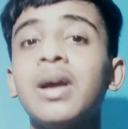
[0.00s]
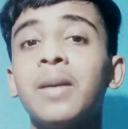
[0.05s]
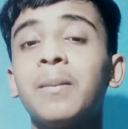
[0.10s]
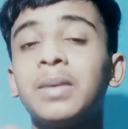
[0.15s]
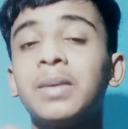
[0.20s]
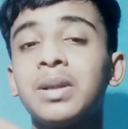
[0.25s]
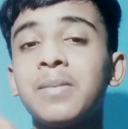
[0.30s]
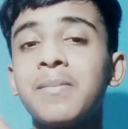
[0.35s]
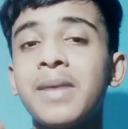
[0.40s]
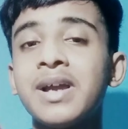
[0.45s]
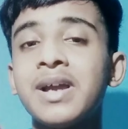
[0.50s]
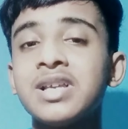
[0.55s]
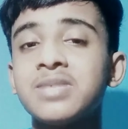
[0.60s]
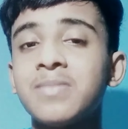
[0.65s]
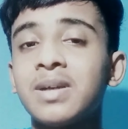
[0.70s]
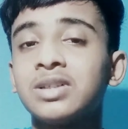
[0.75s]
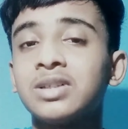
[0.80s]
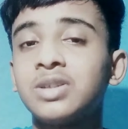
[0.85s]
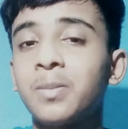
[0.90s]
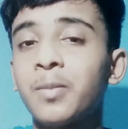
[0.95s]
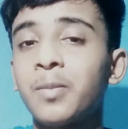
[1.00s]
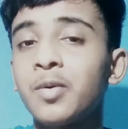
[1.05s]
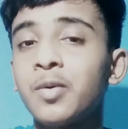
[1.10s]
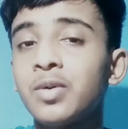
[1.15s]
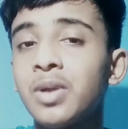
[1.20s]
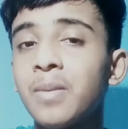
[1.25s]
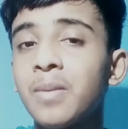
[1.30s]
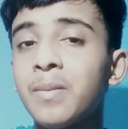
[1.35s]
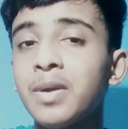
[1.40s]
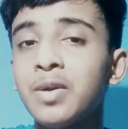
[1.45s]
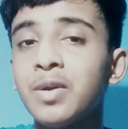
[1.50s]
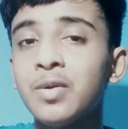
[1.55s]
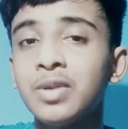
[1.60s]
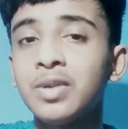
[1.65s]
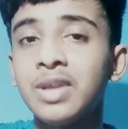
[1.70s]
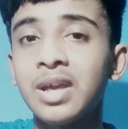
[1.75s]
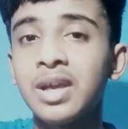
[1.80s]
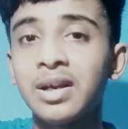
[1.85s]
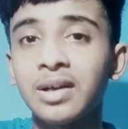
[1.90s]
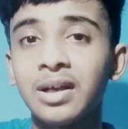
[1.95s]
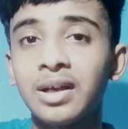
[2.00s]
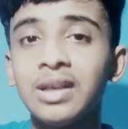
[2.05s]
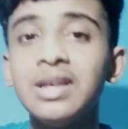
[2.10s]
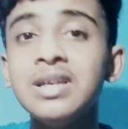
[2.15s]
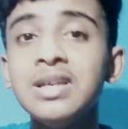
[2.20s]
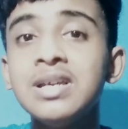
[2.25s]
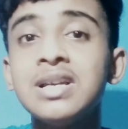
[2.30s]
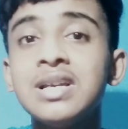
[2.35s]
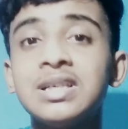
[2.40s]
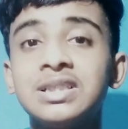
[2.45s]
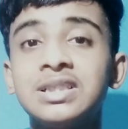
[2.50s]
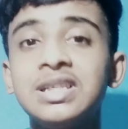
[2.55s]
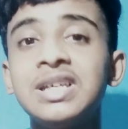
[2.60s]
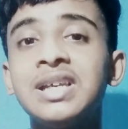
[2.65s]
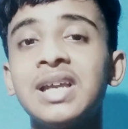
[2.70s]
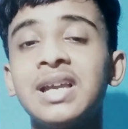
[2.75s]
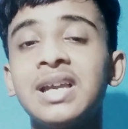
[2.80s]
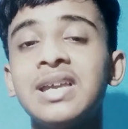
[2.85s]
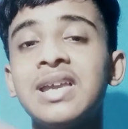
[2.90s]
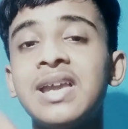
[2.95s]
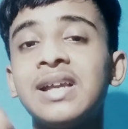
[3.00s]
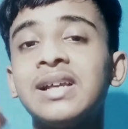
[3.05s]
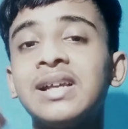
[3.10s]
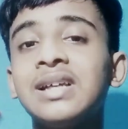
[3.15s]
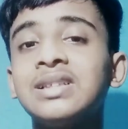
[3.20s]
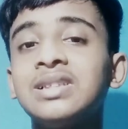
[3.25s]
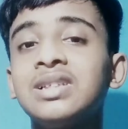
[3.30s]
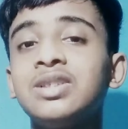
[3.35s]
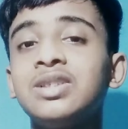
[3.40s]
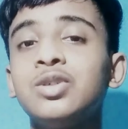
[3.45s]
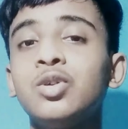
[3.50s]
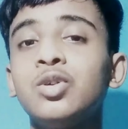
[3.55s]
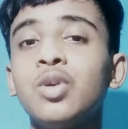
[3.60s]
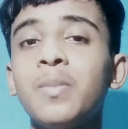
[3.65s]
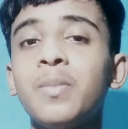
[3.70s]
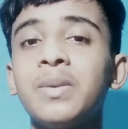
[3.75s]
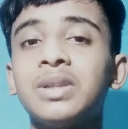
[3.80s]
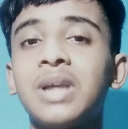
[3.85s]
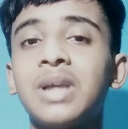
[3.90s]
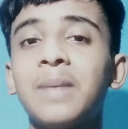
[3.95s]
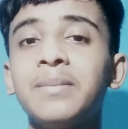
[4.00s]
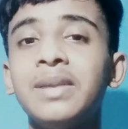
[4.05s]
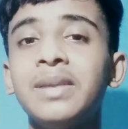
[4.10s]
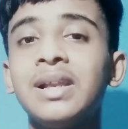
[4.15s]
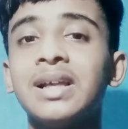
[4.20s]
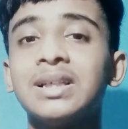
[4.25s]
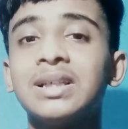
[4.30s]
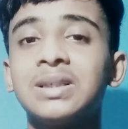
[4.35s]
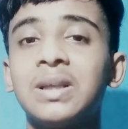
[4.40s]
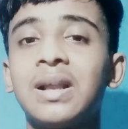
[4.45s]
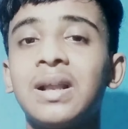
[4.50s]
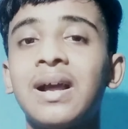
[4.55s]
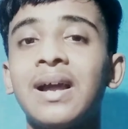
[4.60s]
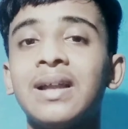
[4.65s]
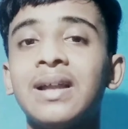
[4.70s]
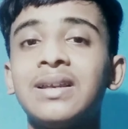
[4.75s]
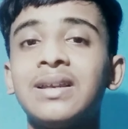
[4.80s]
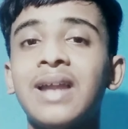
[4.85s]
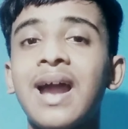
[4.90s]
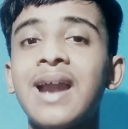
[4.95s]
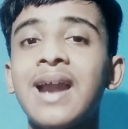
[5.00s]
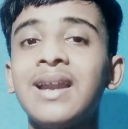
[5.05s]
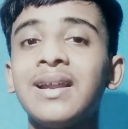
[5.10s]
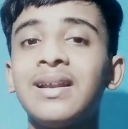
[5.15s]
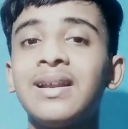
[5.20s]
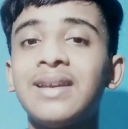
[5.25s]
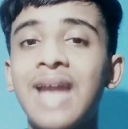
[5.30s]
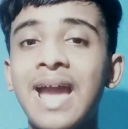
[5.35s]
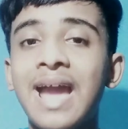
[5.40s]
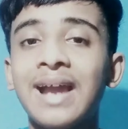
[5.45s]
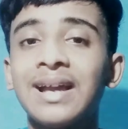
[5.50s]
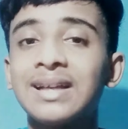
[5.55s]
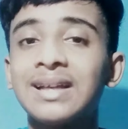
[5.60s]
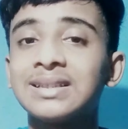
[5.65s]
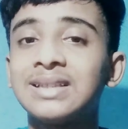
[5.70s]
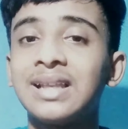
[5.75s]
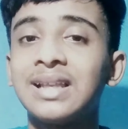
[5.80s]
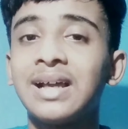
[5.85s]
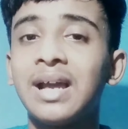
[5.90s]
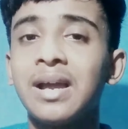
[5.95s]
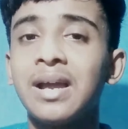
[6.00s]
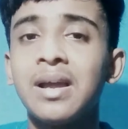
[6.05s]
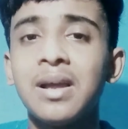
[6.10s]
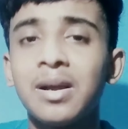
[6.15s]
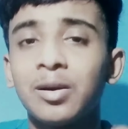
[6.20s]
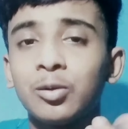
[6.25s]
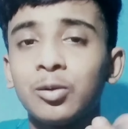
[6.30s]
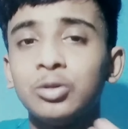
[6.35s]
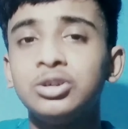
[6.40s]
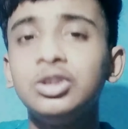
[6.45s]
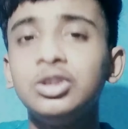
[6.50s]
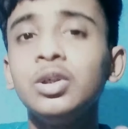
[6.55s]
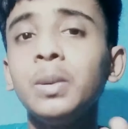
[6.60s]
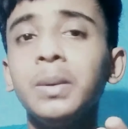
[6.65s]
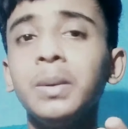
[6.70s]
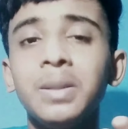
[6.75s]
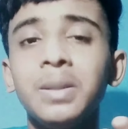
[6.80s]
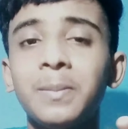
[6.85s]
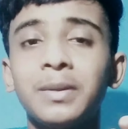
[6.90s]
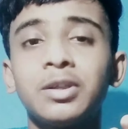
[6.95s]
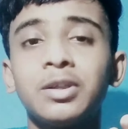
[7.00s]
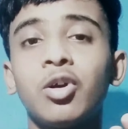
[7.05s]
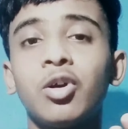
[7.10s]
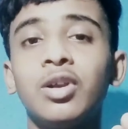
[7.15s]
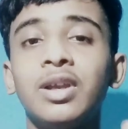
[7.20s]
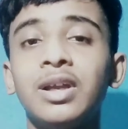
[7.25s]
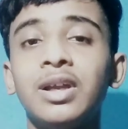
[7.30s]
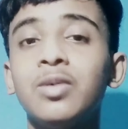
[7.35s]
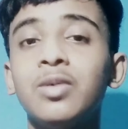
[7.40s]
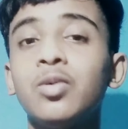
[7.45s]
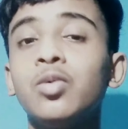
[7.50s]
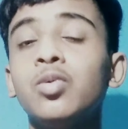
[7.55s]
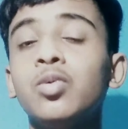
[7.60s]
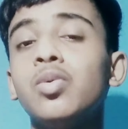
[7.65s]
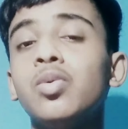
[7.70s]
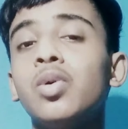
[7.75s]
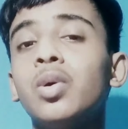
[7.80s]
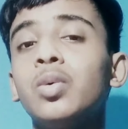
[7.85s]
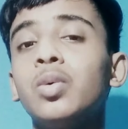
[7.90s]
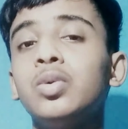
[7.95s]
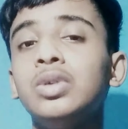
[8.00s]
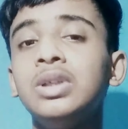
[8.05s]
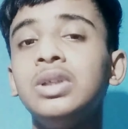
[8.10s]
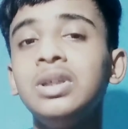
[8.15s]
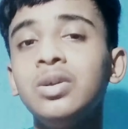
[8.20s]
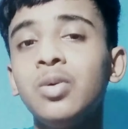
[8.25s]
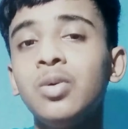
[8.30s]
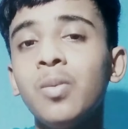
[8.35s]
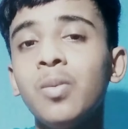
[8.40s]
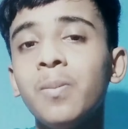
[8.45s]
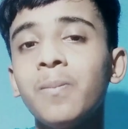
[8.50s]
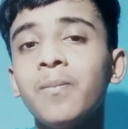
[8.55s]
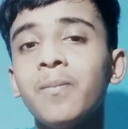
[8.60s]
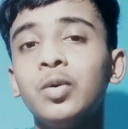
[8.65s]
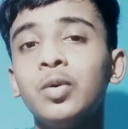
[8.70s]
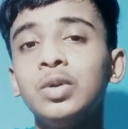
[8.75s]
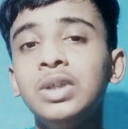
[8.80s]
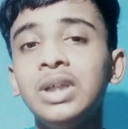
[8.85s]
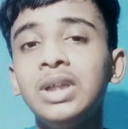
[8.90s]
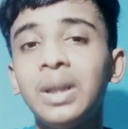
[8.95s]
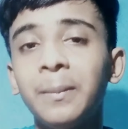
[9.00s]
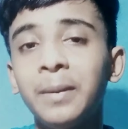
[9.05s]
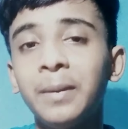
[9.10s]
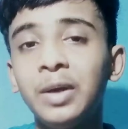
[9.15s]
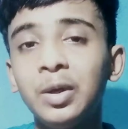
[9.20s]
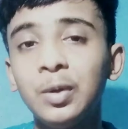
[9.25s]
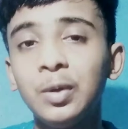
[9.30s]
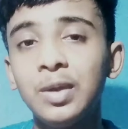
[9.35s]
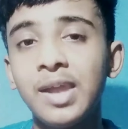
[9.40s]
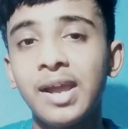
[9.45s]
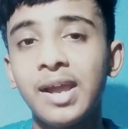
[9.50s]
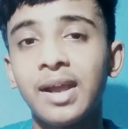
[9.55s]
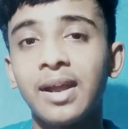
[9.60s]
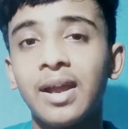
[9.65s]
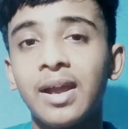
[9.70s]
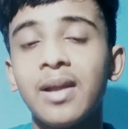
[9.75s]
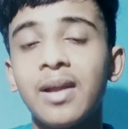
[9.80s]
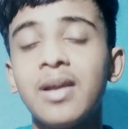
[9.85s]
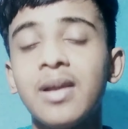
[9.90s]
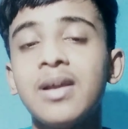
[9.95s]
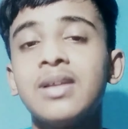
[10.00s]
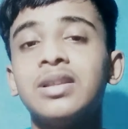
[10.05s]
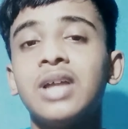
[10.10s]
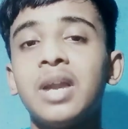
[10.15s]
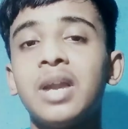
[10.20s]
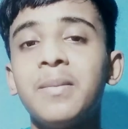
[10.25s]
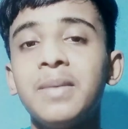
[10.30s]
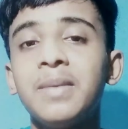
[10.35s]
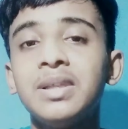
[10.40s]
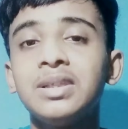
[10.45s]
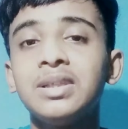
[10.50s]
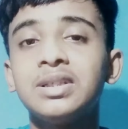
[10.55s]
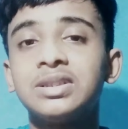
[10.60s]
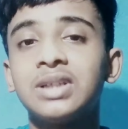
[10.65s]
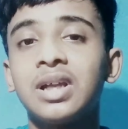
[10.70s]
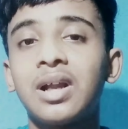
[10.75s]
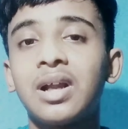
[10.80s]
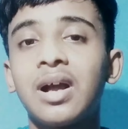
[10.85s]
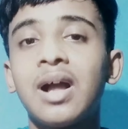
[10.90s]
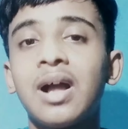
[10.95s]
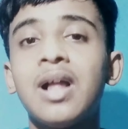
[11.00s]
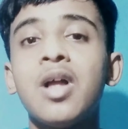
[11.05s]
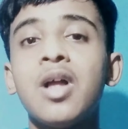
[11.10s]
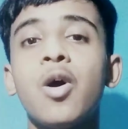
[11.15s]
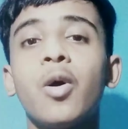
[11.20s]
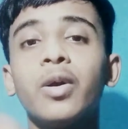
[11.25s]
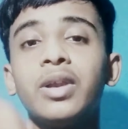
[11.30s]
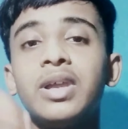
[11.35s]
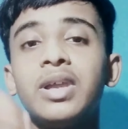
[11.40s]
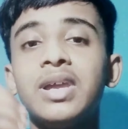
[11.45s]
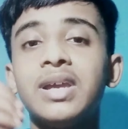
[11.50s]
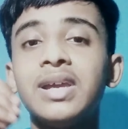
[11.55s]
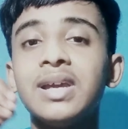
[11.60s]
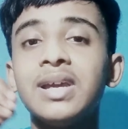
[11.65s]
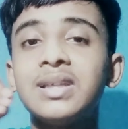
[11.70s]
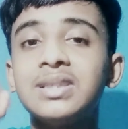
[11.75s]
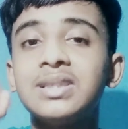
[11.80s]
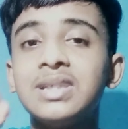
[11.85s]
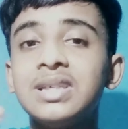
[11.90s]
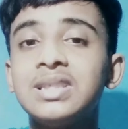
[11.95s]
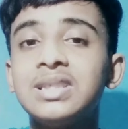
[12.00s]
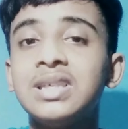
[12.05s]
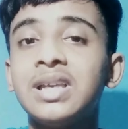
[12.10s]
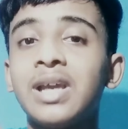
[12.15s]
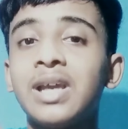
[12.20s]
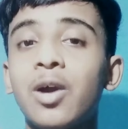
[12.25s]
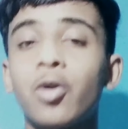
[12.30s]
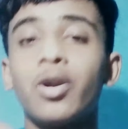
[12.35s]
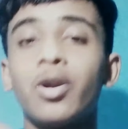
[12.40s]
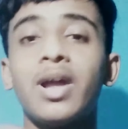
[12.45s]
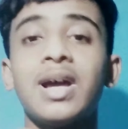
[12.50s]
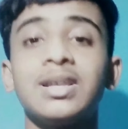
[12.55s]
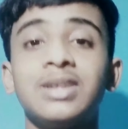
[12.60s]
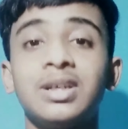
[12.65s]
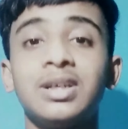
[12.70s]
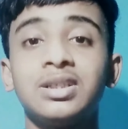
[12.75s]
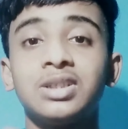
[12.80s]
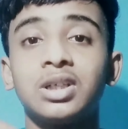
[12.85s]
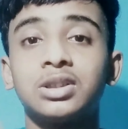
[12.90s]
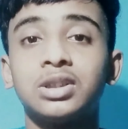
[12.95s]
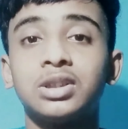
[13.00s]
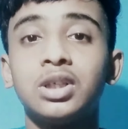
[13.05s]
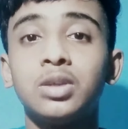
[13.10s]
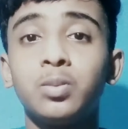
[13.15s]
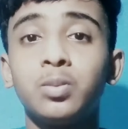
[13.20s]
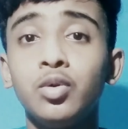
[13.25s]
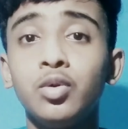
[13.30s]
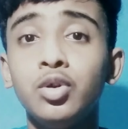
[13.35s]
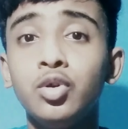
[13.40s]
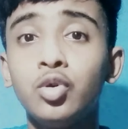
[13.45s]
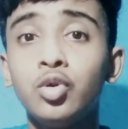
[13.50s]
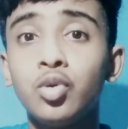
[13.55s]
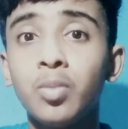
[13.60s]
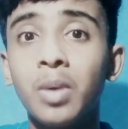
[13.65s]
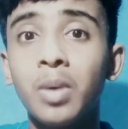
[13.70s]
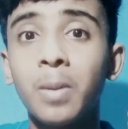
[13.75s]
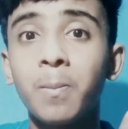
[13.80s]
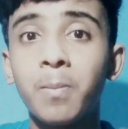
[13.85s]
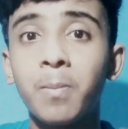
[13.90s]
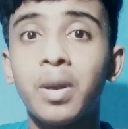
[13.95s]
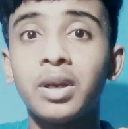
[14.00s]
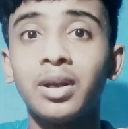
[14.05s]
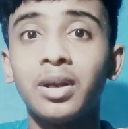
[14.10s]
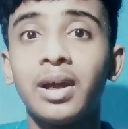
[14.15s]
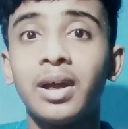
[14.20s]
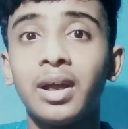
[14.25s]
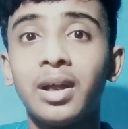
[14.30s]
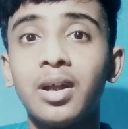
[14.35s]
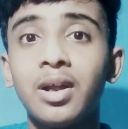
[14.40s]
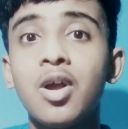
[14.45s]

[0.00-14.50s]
मतलब माई स्मार्ट सपोर्ट के वीडियो देखकर ही सीखे कि एक एक चीज यूट्यूब पे थंबनेल कैसे लगाएं टैग टैग कैसे लगाएं किसी को भी नहीं पता होगा लेकिन वो उन्हीं को उन्हीं का वीडियो देख के धर्मेंद्र सर का और एक एक चीज सीखे और आज एक सक्सेसफुल यूट्यूबर बन गए